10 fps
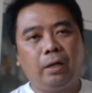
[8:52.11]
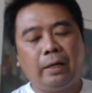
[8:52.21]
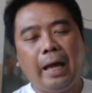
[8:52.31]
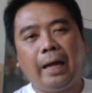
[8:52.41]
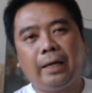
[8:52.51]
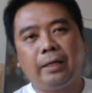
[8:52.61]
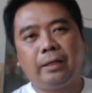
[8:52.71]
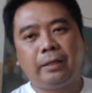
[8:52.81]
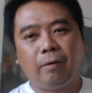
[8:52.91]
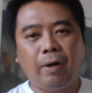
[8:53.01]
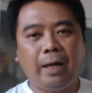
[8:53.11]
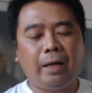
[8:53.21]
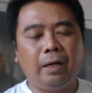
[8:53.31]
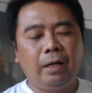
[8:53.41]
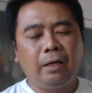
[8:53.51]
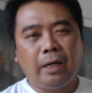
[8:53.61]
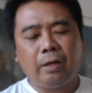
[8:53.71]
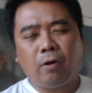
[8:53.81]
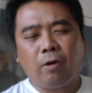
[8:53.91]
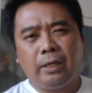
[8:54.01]
ได้ แต่ว่าในก
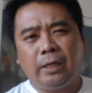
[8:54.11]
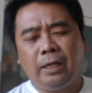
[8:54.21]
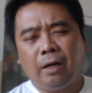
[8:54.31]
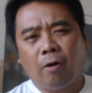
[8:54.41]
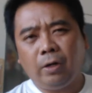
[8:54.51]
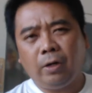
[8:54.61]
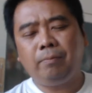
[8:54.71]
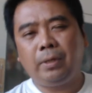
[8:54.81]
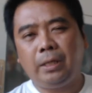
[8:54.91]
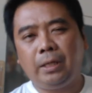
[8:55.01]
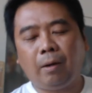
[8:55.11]
รณีที่เราเริ่มมี